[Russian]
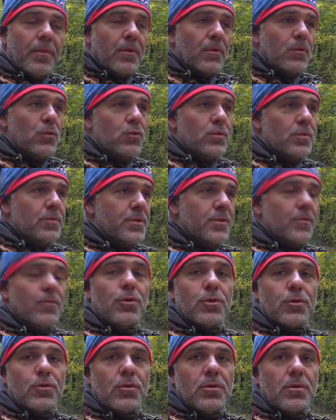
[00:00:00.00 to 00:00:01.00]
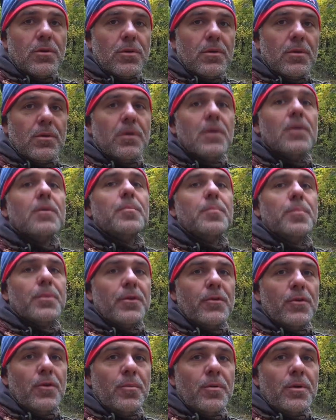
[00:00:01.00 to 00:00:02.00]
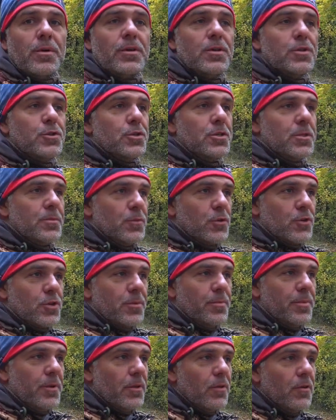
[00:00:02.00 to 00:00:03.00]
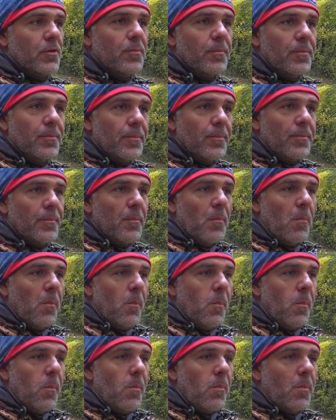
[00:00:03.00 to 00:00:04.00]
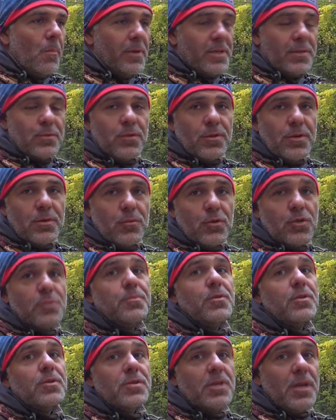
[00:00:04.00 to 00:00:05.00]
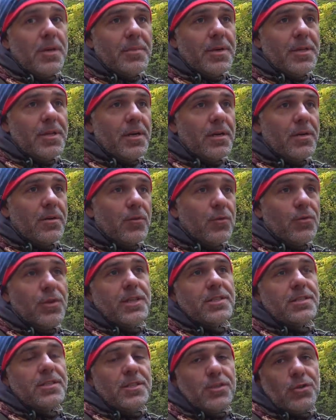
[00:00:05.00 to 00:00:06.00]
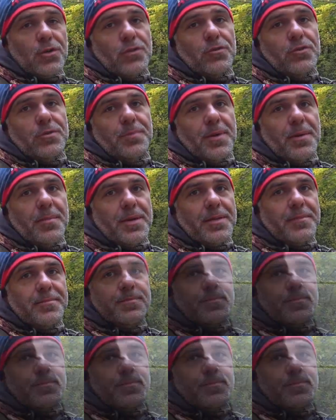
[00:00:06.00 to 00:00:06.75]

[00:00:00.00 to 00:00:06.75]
грузимся в лодку, плывем, еще немножко половим. Посмотрим, может после обеда удастся еще кого-нибудь поймать.